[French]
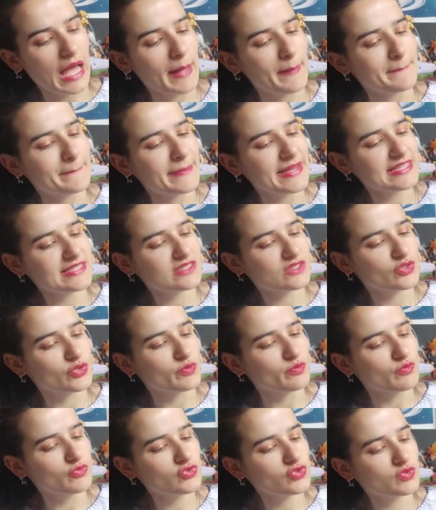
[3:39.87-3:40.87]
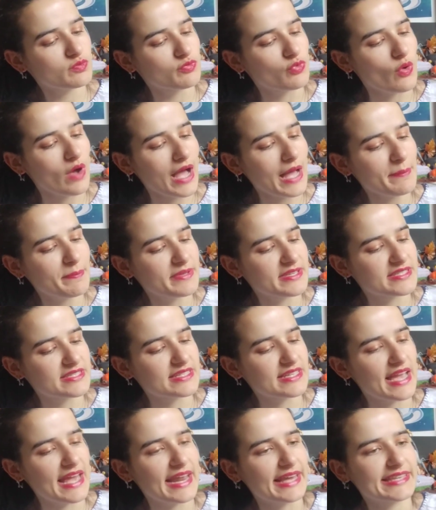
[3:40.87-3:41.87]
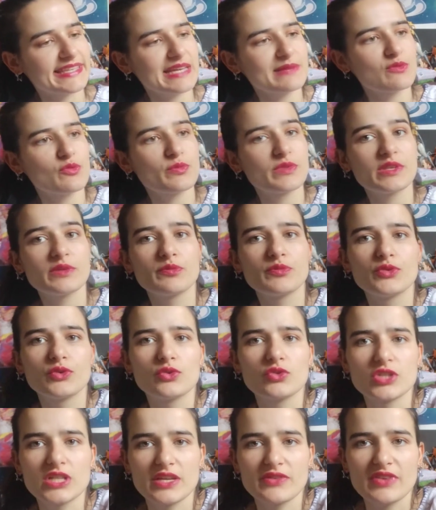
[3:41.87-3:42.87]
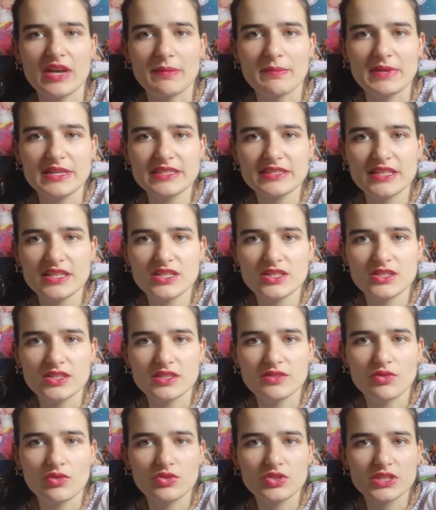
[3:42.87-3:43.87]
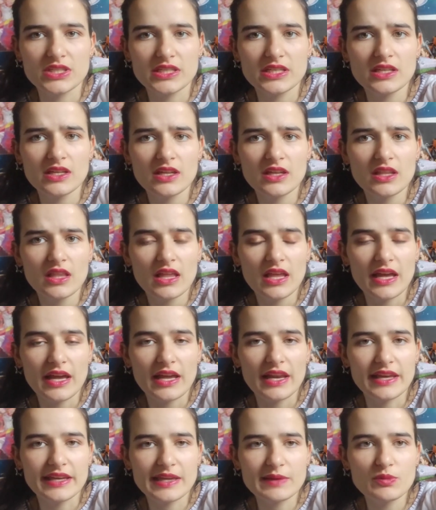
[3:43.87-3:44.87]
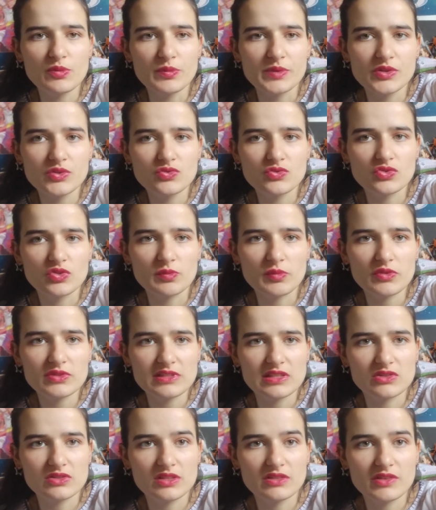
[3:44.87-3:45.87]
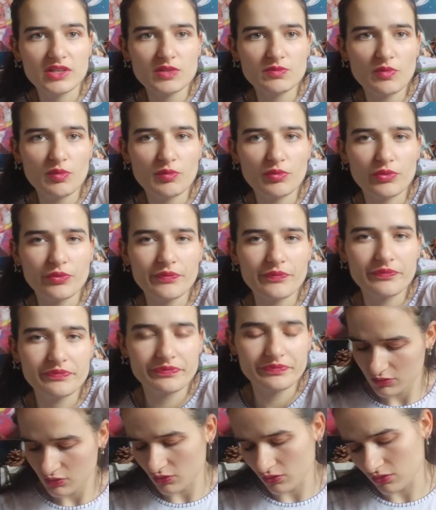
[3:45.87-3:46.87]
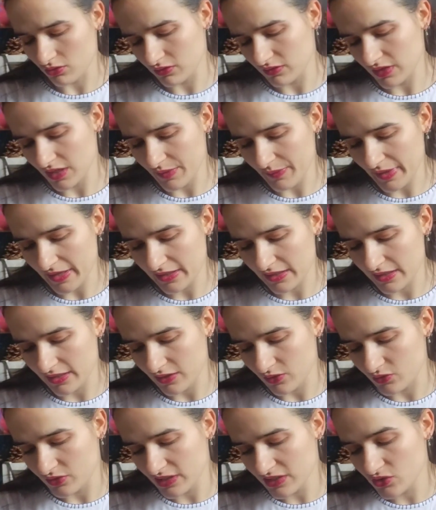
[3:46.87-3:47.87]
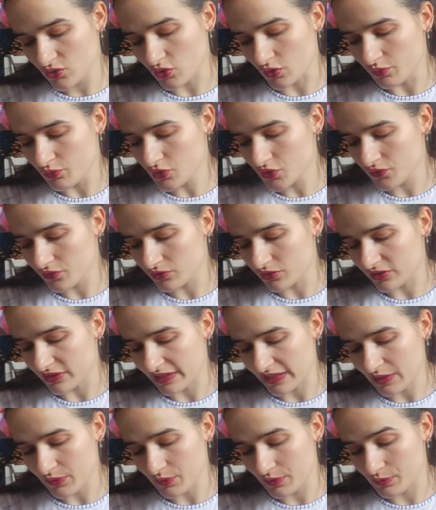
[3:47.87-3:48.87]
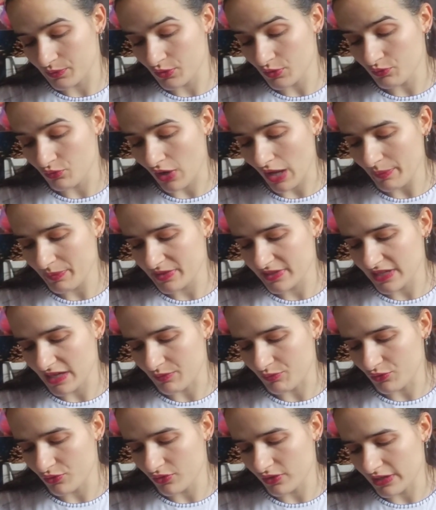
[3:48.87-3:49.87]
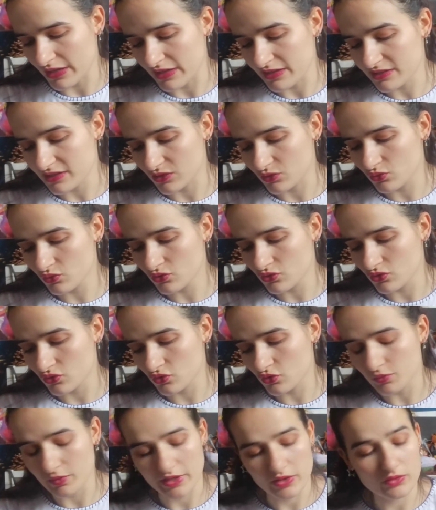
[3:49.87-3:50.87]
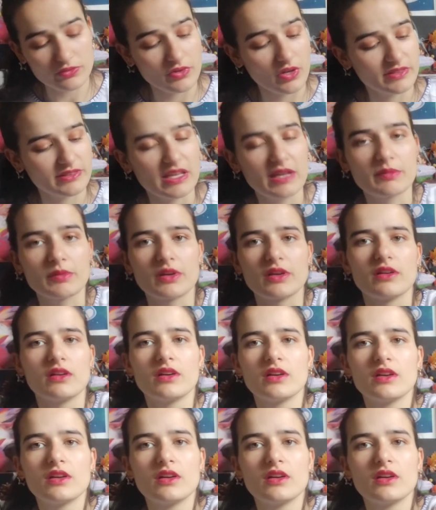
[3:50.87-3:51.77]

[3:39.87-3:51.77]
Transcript: un masque mousse pour apaiser à la camomille bio. J'avais fait un massage Yves Rocher à la camomille justement, ça c'était vachement bon. Sur le côté il y a marqué une texture mousse fondante à la camomille bio pour apaiser la peau et la laisser douce, souple et confortable.